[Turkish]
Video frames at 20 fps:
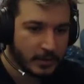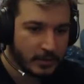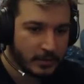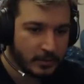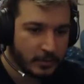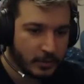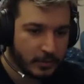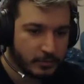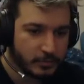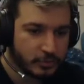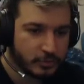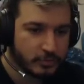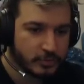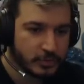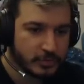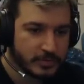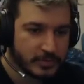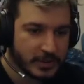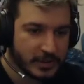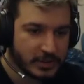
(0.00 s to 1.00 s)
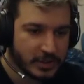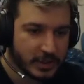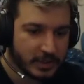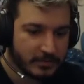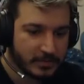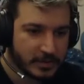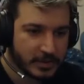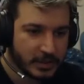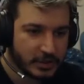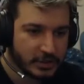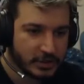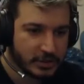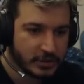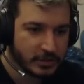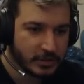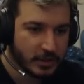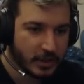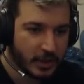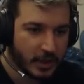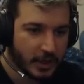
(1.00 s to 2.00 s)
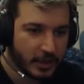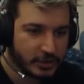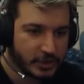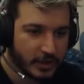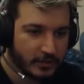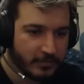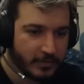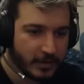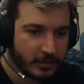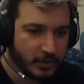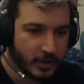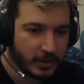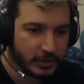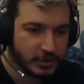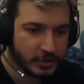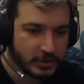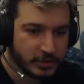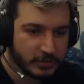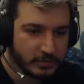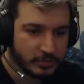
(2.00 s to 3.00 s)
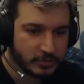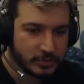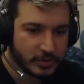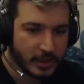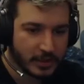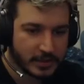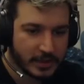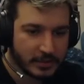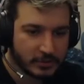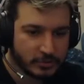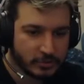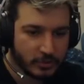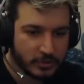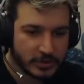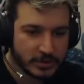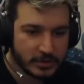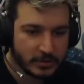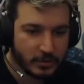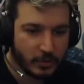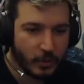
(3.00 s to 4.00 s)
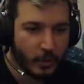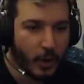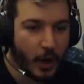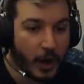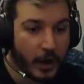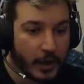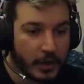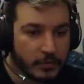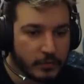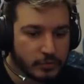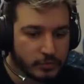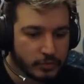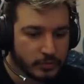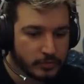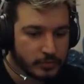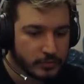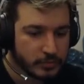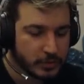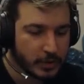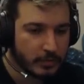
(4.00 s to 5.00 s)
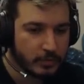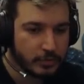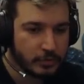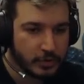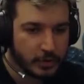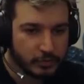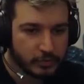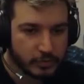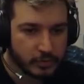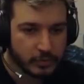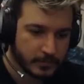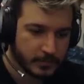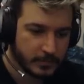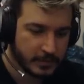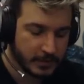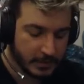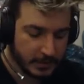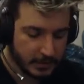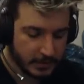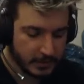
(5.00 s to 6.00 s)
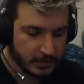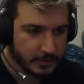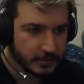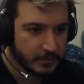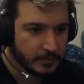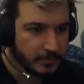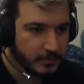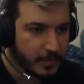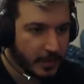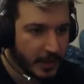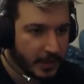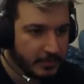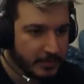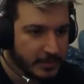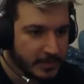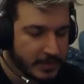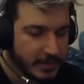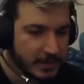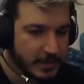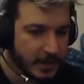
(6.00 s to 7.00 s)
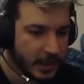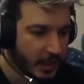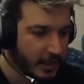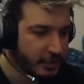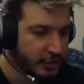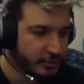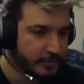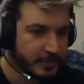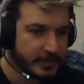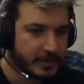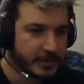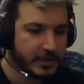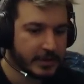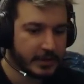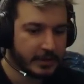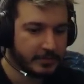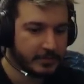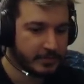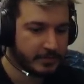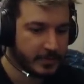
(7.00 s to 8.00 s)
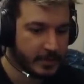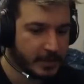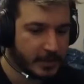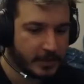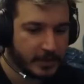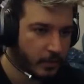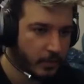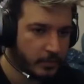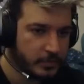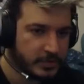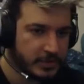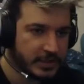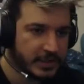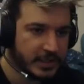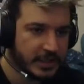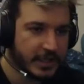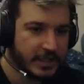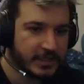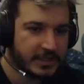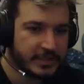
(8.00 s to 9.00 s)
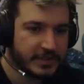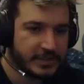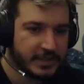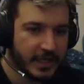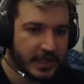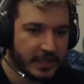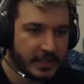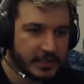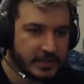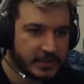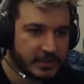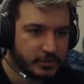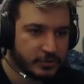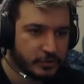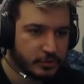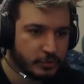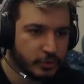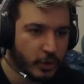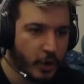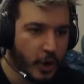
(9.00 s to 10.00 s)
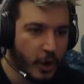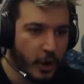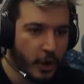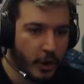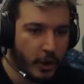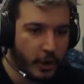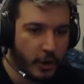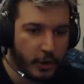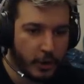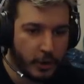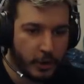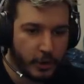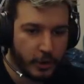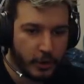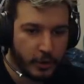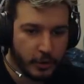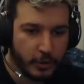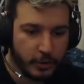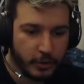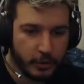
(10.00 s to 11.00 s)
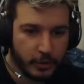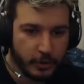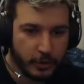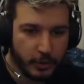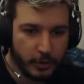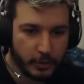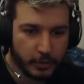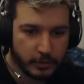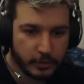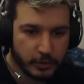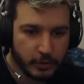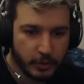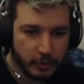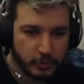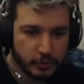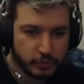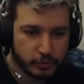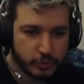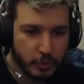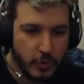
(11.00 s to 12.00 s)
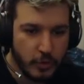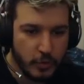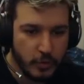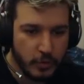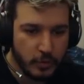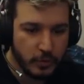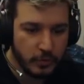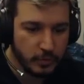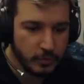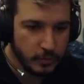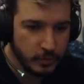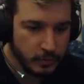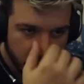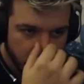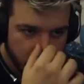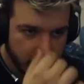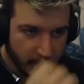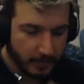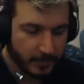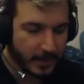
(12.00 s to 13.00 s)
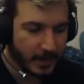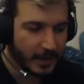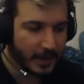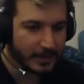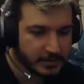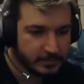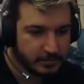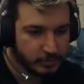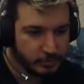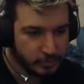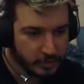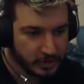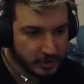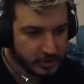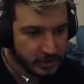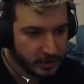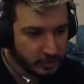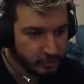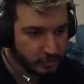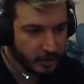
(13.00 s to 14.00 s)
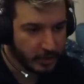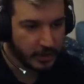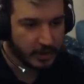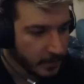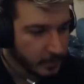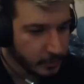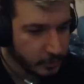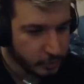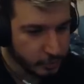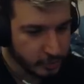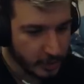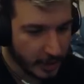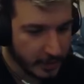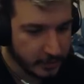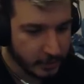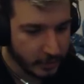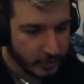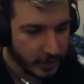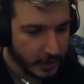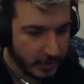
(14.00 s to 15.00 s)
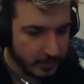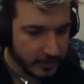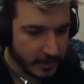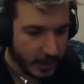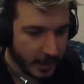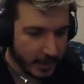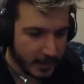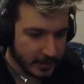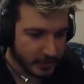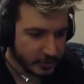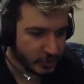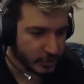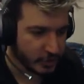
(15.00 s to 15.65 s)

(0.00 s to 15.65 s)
Hop üçümüzü birden çekmesin acı. Acı var ya acı. Bu saatten sonrası. Oha ne vurdum. W de vurdu. Ring. Para bitti. Aşk bitti. Bitmedi. Jinx Jinx Jinx. Tüh. Geber lan. Büyüdürenci kasıyor hala. Güzel dönelim. Kara